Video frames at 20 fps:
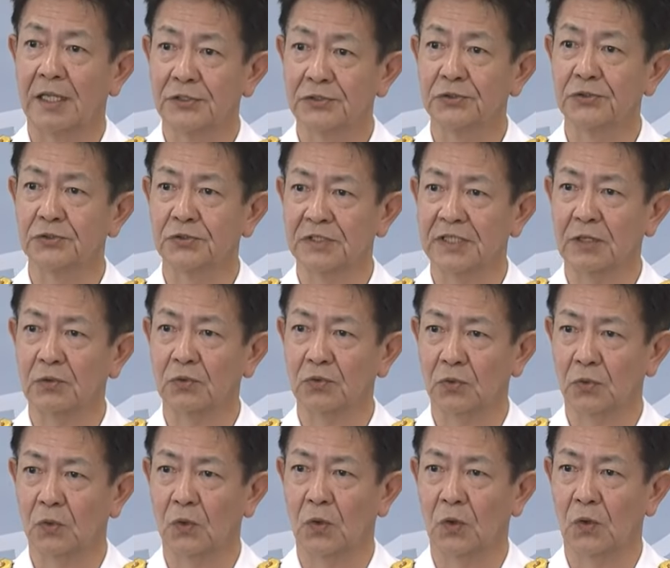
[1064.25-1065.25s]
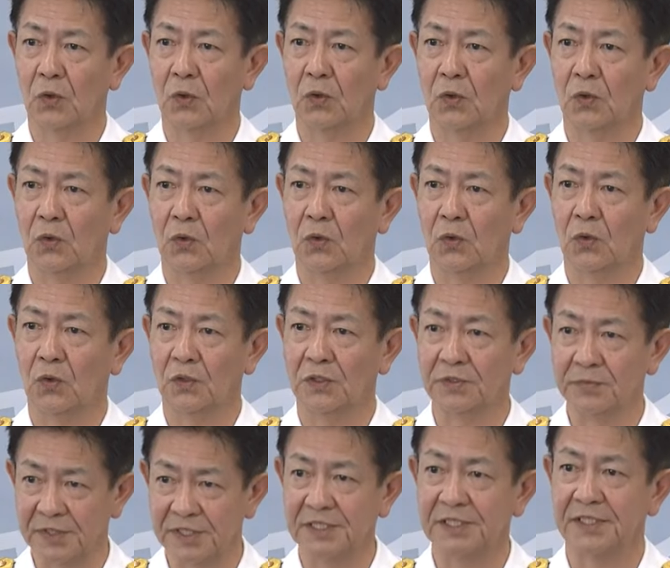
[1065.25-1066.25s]
そういったことを
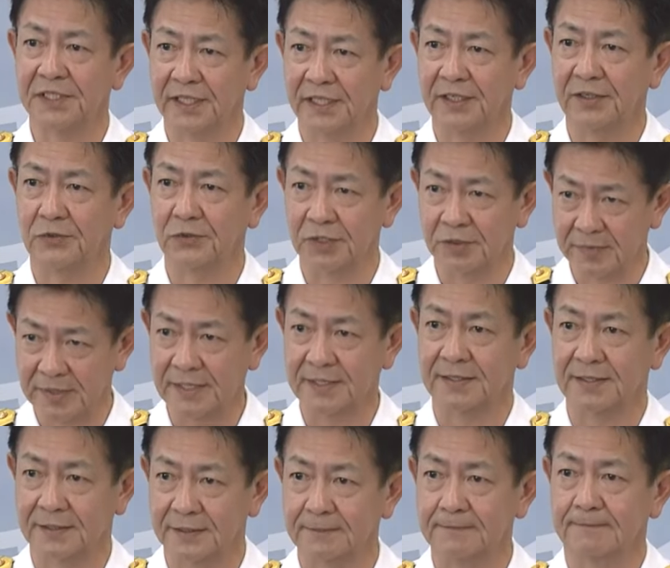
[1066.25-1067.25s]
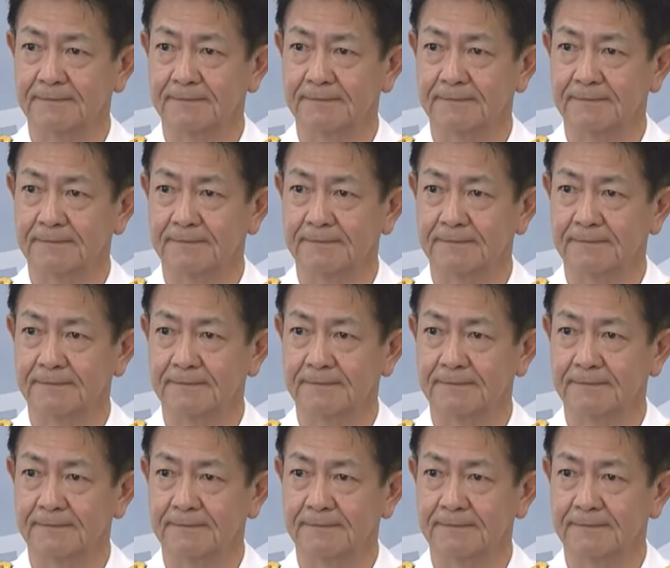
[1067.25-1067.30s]
意味しております。